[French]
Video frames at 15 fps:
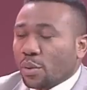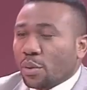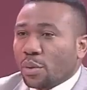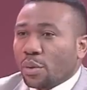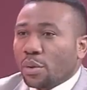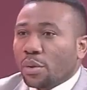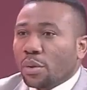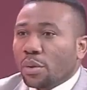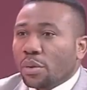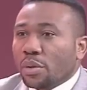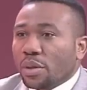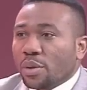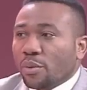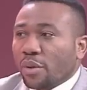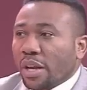de,
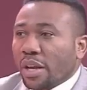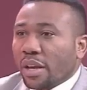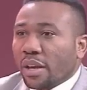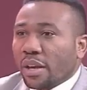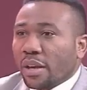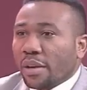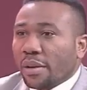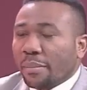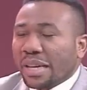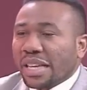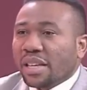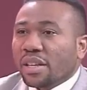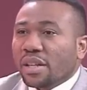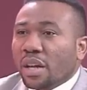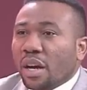si vous voulez, euh,
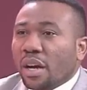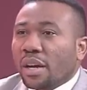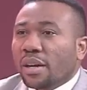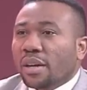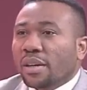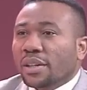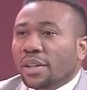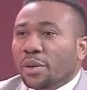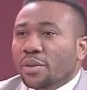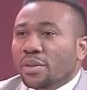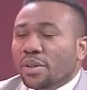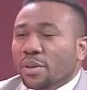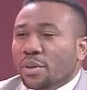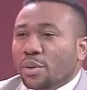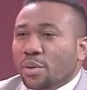mannequinat, dans le
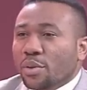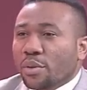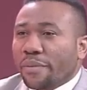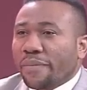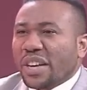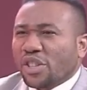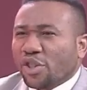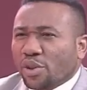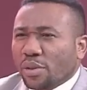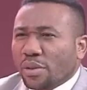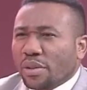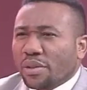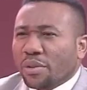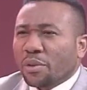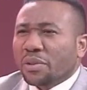sens de fashion,
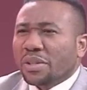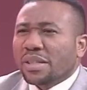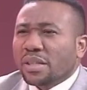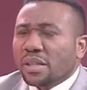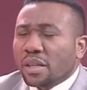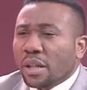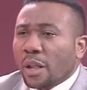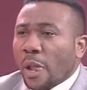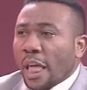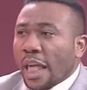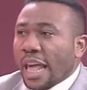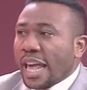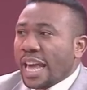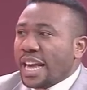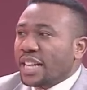de style.
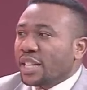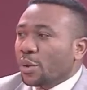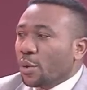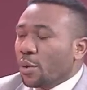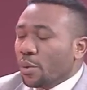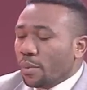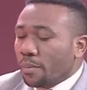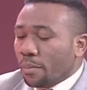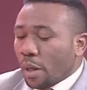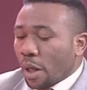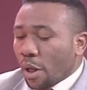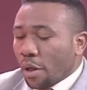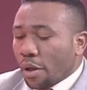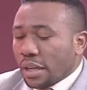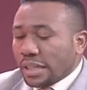Est-ce que
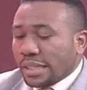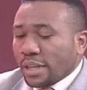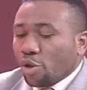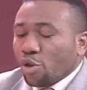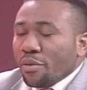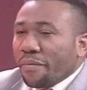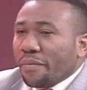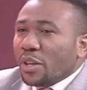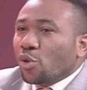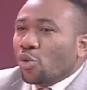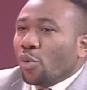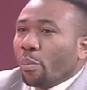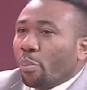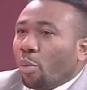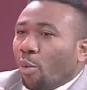c'est une
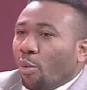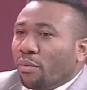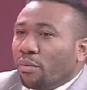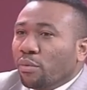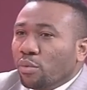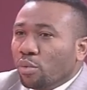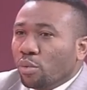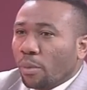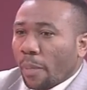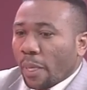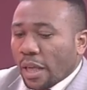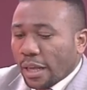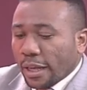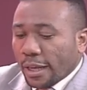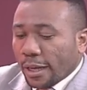façon pour vous
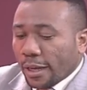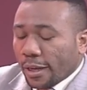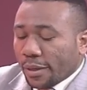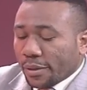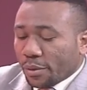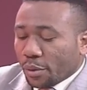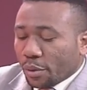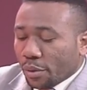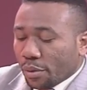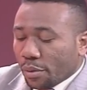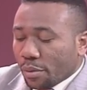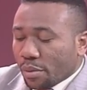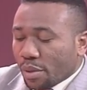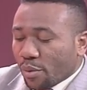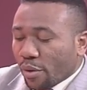euh,
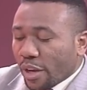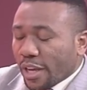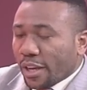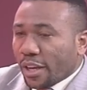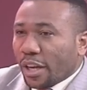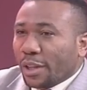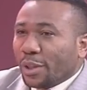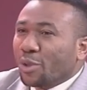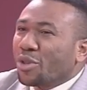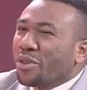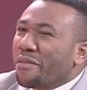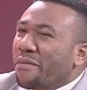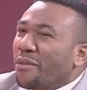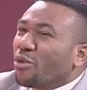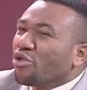de, si vous voulez, euh, de se
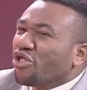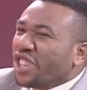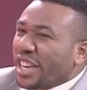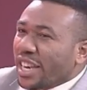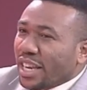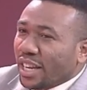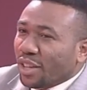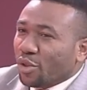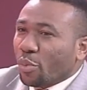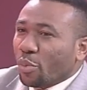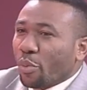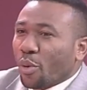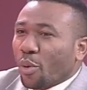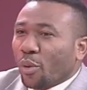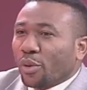venger un petit
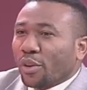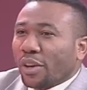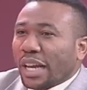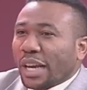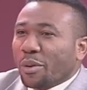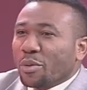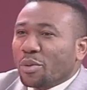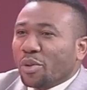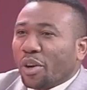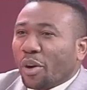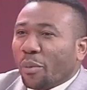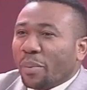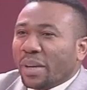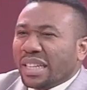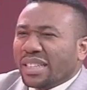peu contre la culture
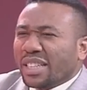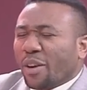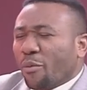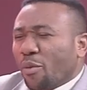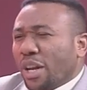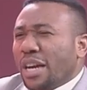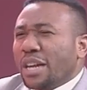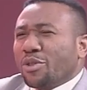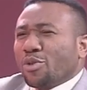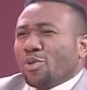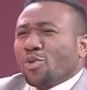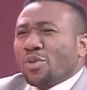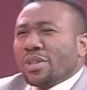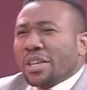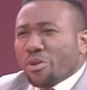européenne, de dire voilà, je
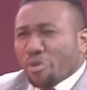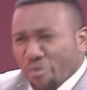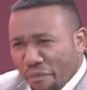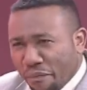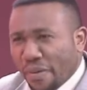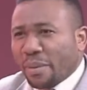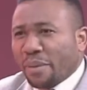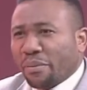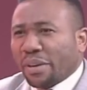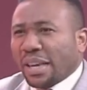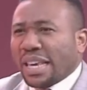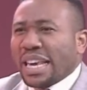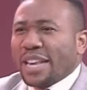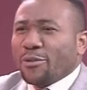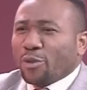suis une femme
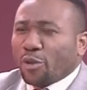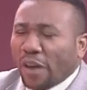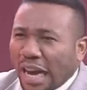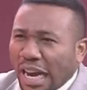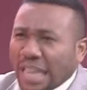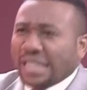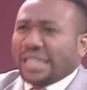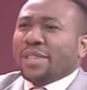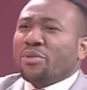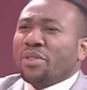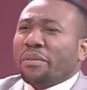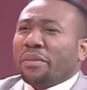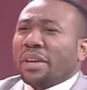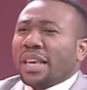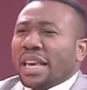africaine, je reste une
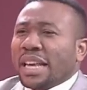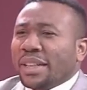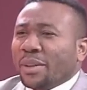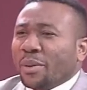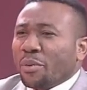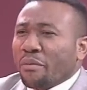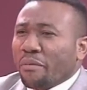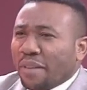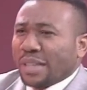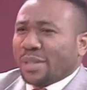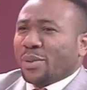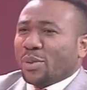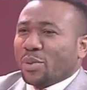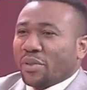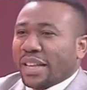africaine dans le vaste
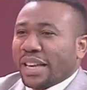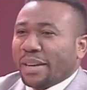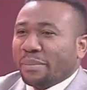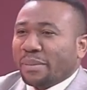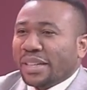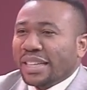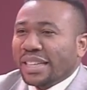sens du terme.